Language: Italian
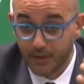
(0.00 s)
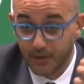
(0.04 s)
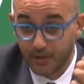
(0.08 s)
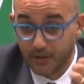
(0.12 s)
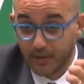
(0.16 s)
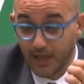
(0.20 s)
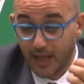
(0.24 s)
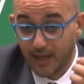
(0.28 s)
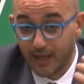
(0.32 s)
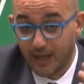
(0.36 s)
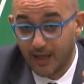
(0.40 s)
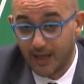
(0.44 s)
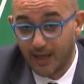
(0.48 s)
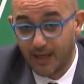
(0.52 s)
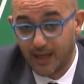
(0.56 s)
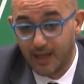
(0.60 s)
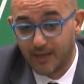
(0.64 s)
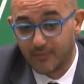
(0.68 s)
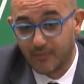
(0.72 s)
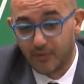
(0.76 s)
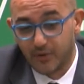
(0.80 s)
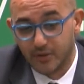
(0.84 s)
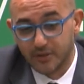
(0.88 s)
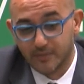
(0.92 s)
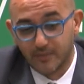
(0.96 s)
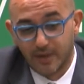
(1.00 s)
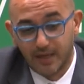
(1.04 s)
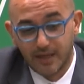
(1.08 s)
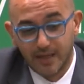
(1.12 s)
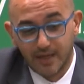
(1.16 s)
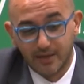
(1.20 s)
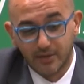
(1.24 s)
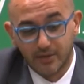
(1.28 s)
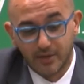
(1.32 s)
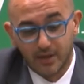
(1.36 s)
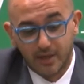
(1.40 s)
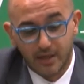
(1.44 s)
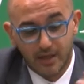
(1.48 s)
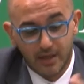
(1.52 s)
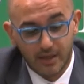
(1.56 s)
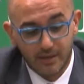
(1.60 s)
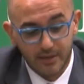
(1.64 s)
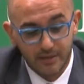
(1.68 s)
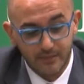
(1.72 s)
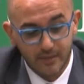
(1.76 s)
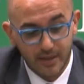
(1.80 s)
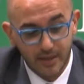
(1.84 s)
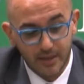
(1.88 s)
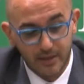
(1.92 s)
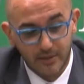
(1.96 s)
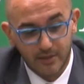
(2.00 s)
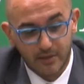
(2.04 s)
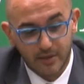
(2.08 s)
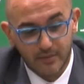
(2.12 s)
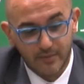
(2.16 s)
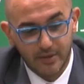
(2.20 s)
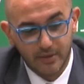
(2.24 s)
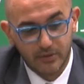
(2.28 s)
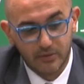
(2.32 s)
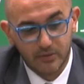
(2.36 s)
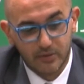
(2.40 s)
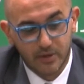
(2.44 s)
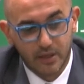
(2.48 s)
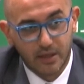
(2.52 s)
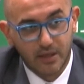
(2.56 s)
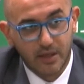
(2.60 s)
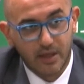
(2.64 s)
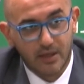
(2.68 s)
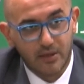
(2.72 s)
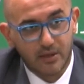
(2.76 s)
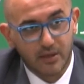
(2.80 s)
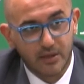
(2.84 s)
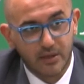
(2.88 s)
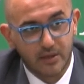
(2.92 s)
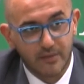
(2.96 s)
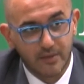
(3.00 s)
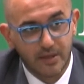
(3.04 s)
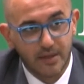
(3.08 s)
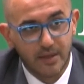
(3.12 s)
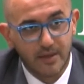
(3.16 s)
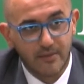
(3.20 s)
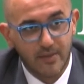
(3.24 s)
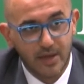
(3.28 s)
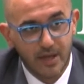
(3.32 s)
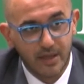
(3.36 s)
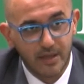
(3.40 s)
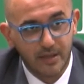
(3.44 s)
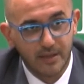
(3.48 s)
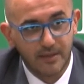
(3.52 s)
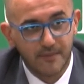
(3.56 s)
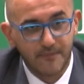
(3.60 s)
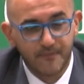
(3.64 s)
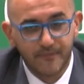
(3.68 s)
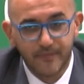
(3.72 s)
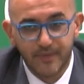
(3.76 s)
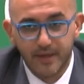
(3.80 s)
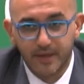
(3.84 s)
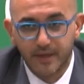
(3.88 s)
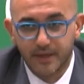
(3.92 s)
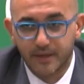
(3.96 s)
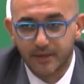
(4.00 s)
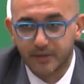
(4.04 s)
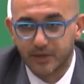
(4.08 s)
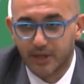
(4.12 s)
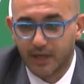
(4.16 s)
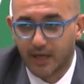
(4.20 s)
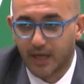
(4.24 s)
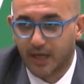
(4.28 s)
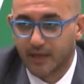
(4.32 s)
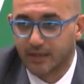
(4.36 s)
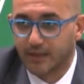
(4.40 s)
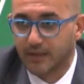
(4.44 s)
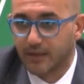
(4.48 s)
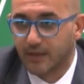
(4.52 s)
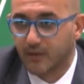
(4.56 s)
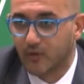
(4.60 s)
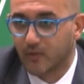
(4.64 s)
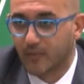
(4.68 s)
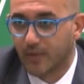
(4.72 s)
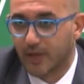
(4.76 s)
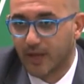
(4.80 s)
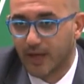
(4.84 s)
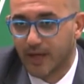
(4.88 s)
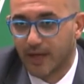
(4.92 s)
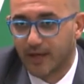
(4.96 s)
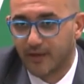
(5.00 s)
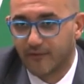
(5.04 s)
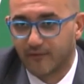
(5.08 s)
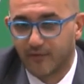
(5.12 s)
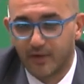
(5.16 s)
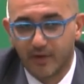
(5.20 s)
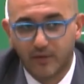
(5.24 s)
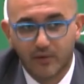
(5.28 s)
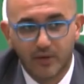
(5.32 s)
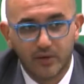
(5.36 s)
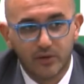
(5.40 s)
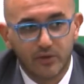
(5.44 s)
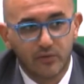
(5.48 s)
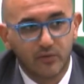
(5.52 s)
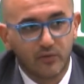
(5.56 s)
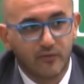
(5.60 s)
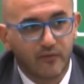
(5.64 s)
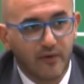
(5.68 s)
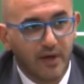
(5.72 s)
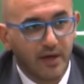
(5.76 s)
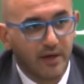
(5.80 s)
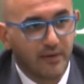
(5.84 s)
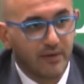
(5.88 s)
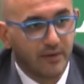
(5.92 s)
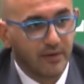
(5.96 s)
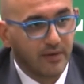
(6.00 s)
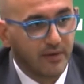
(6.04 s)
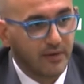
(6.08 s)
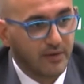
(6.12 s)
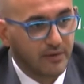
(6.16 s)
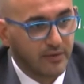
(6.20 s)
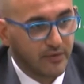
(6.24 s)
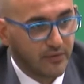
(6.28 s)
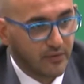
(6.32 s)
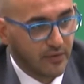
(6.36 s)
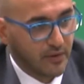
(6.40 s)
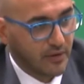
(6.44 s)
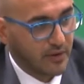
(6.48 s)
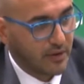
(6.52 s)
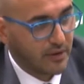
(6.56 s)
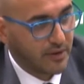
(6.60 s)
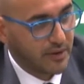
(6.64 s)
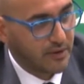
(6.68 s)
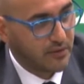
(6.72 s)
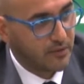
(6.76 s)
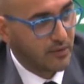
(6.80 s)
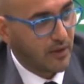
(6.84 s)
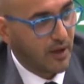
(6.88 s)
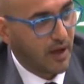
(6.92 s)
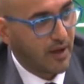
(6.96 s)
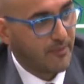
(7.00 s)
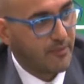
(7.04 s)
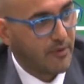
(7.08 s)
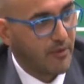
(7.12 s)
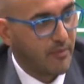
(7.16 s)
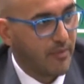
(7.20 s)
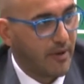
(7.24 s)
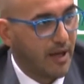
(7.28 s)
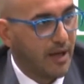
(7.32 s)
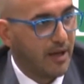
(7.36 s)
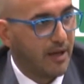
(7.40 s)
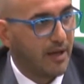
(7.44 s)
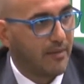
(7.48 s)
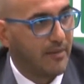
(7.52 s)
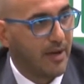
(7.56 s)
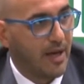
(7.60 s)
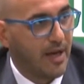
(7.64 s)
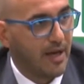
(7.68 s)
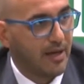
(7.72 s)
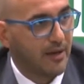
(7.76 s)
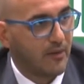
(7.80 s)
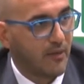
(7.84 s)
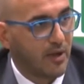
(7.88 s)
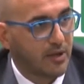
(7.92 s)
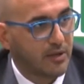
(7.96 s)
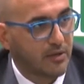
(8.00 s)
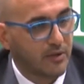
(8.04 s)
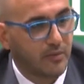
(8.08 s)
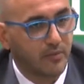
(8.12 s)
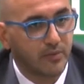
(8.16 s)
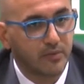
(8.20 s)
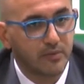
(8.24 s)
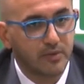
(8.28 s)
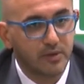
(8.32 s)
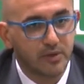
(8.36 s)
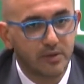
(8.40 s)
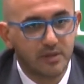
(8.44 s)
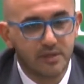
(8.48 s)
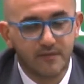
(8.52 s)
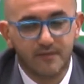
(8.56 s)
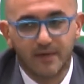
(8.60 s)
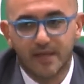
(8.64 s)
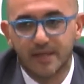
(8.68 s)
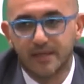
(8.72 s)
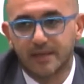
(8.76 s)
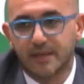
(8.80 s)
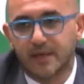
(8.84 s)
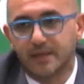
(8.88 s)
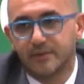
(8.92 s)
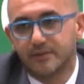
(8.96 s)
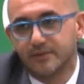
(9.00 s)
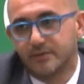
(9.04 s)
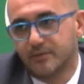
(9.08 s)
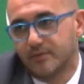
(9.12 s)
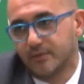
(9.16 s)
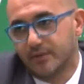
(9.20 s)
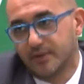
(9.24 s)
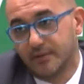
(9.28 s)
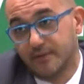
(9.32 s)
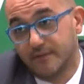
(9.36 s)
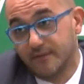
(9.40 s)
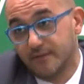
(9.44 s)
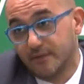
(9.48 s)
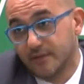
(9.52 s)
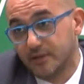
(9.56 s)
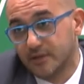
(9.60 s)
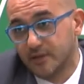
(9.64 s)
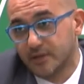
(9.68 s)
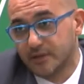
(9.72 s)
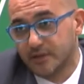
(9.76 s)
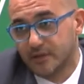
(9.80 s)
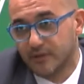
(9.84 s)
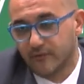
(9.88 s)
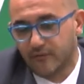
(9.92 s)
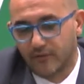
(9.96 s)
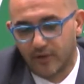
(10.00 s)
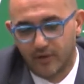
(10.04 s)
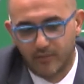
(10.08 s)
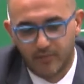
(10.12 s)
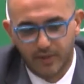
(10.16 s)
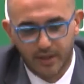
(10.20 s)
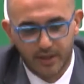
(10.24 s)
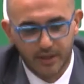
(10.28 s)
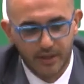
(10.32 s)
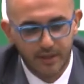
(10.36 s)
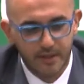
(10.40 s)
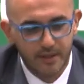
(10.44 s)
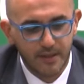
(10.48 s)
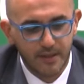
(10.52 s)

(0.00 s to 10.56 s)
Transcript: Da, là, là poi sbagliando la, sbagliando la, battuta è chiaro che ti mette male cercare di recuperare. Fino a quando tu fai il, il, tuo, il tuo cambio palla ma hai quattro punti di svantaggio, poi è difficile se non fai il break.